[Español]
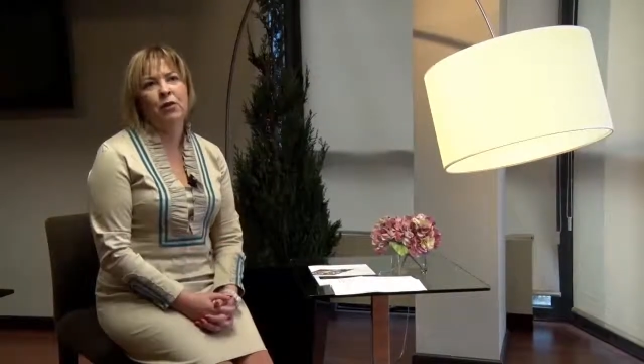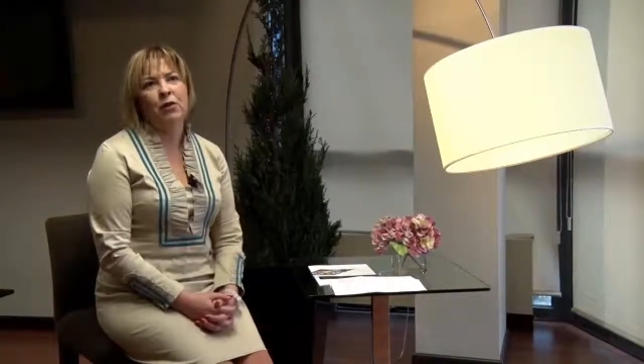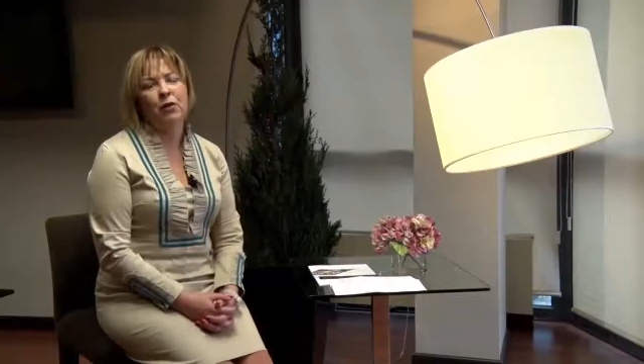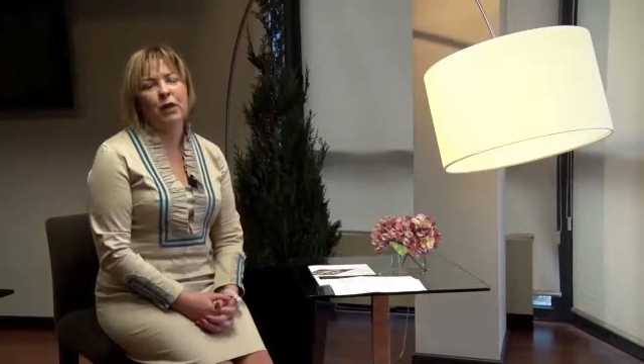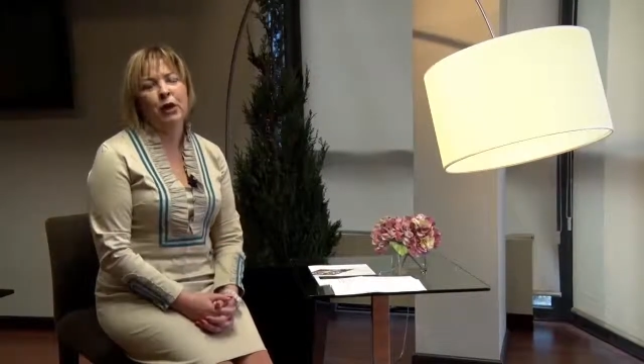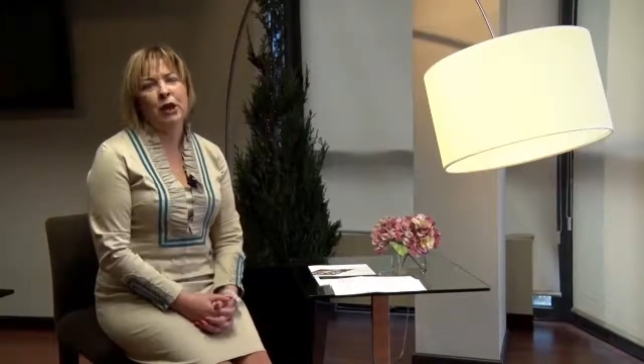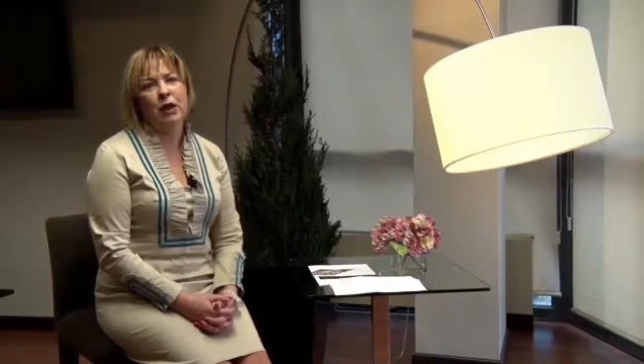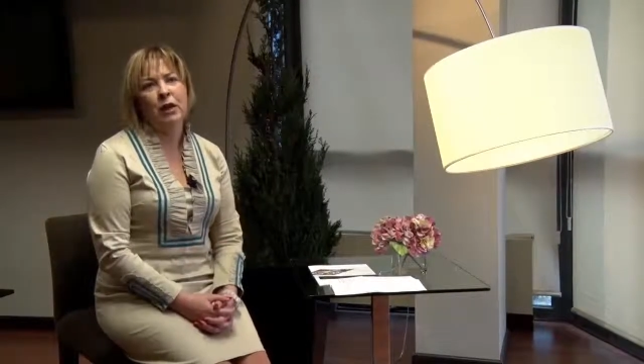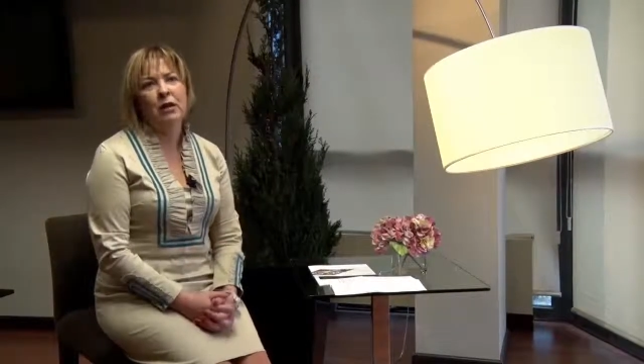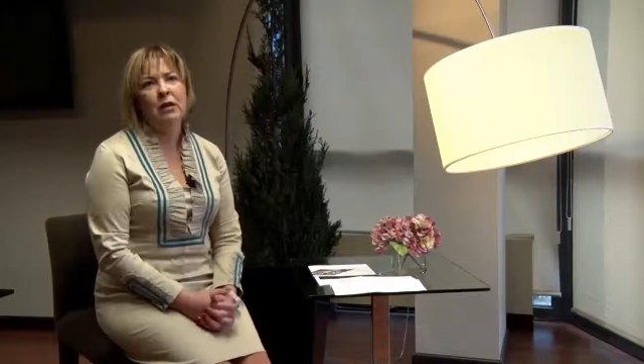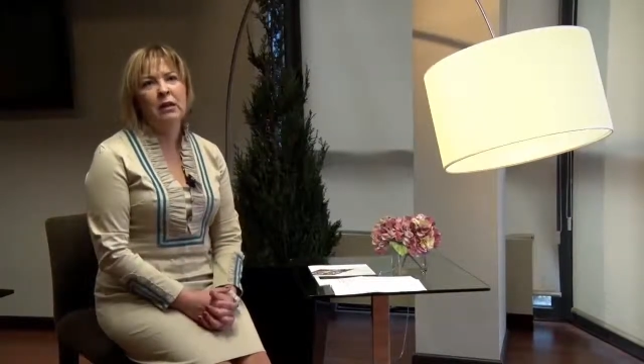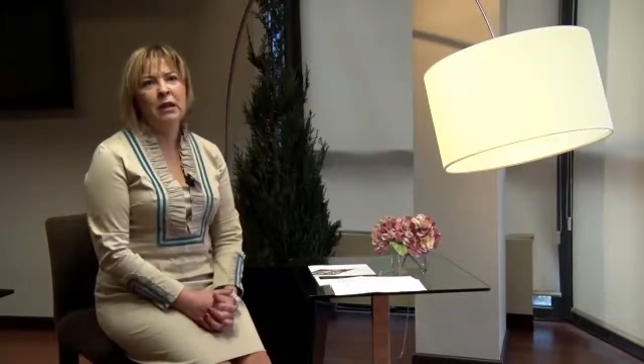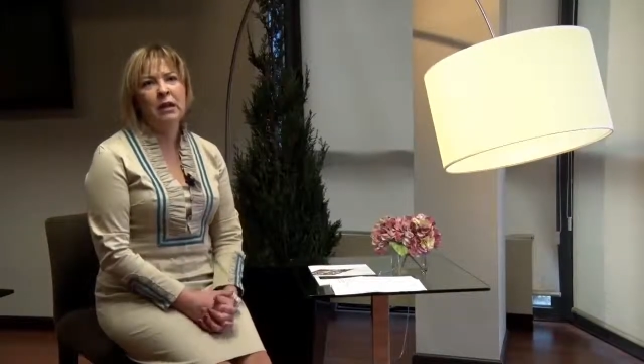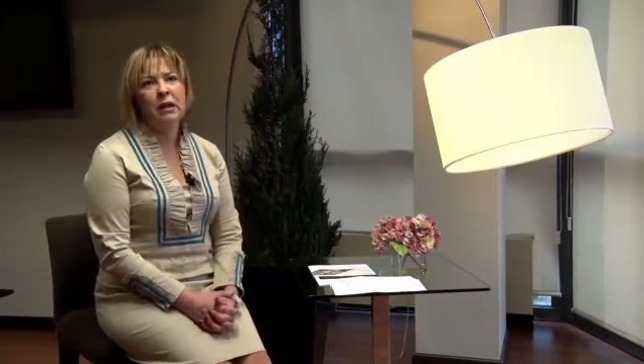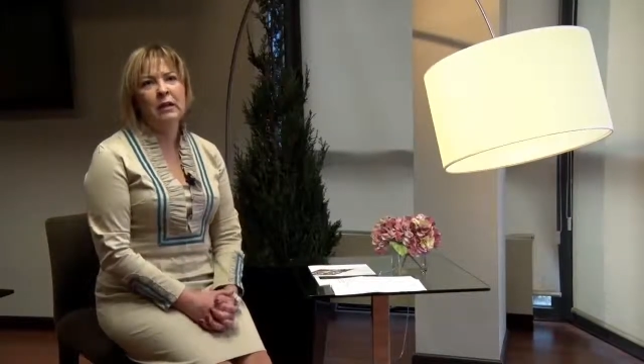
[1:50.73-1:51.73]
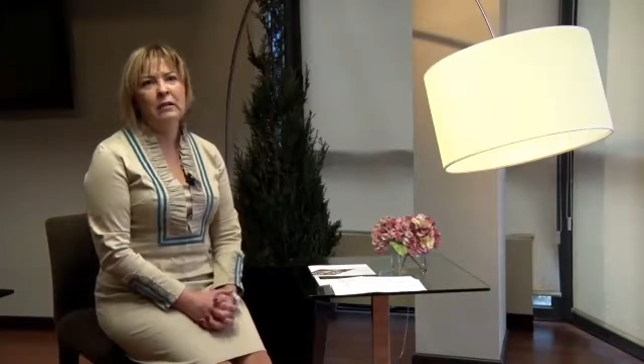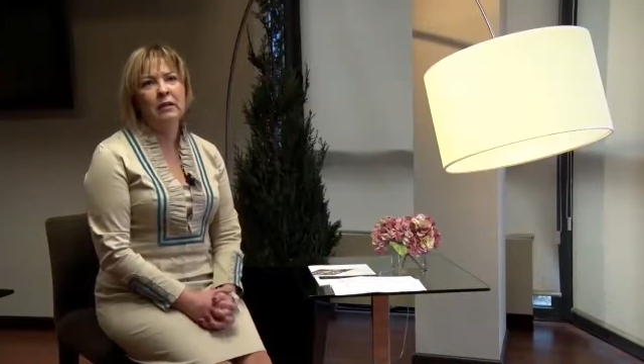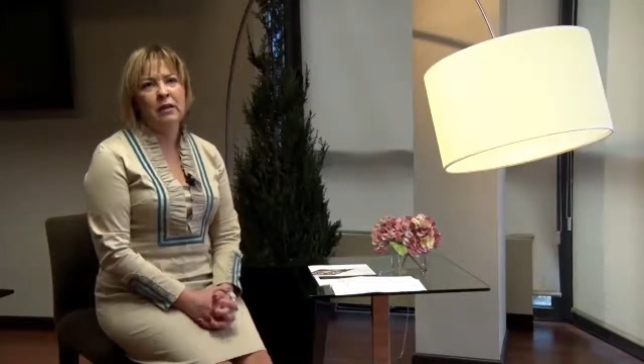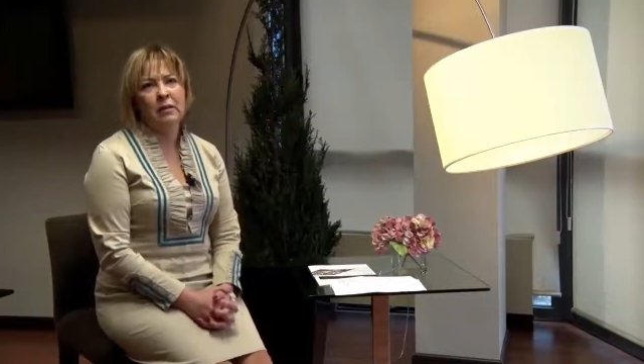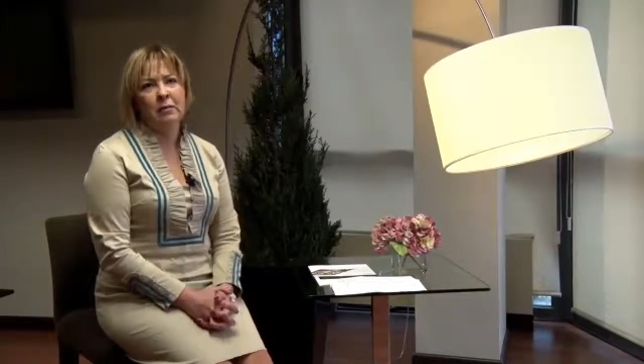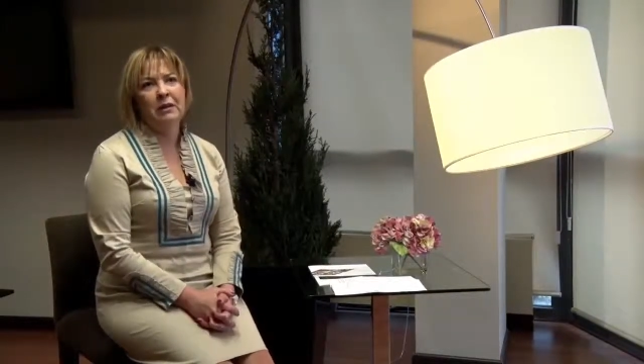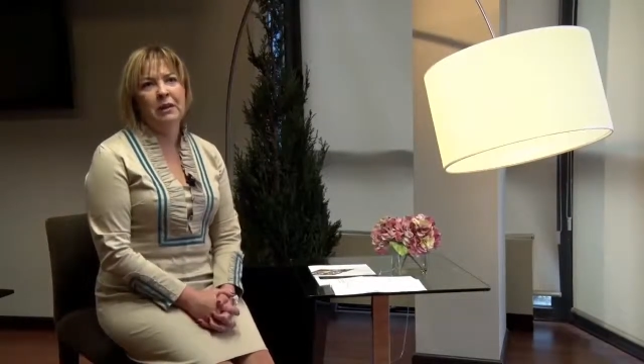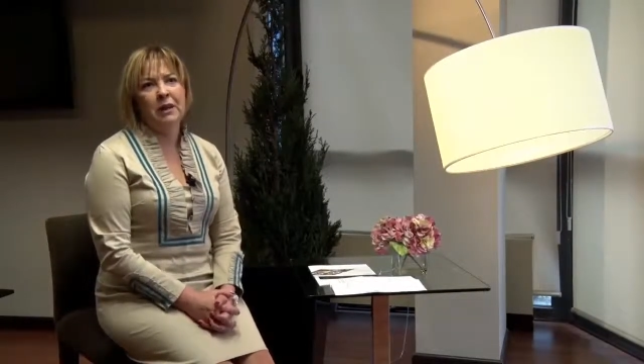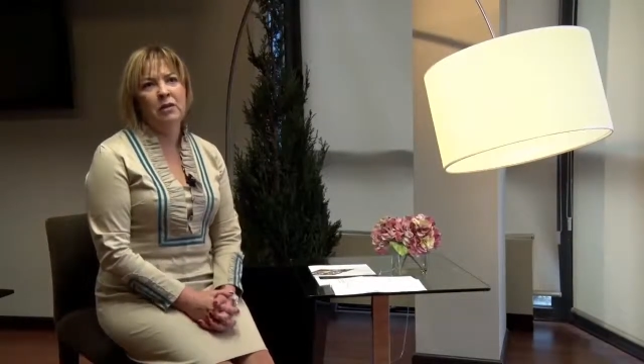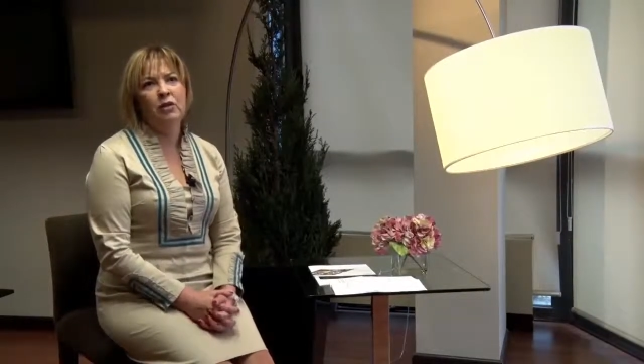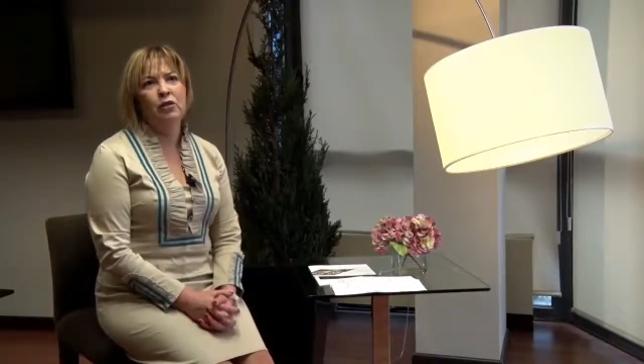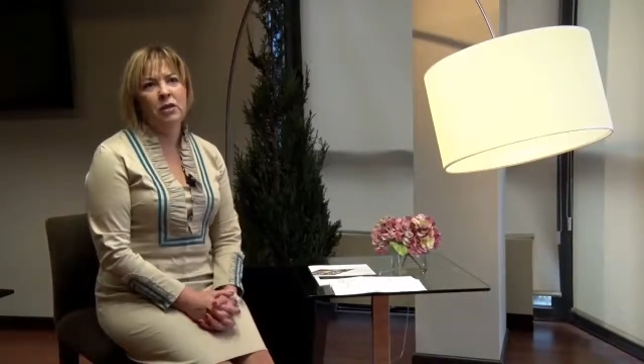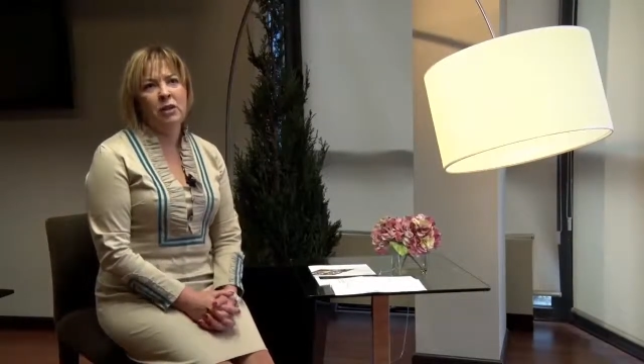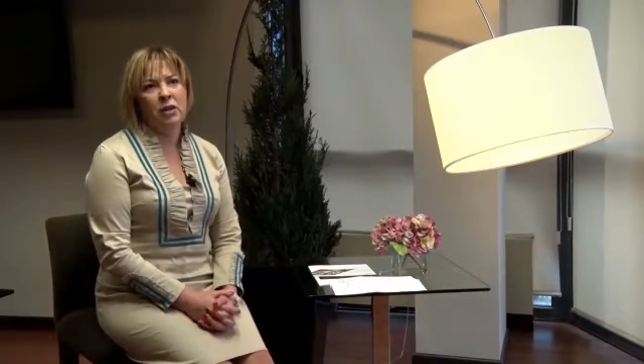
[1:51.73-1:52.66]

diferencia entre hace 20 años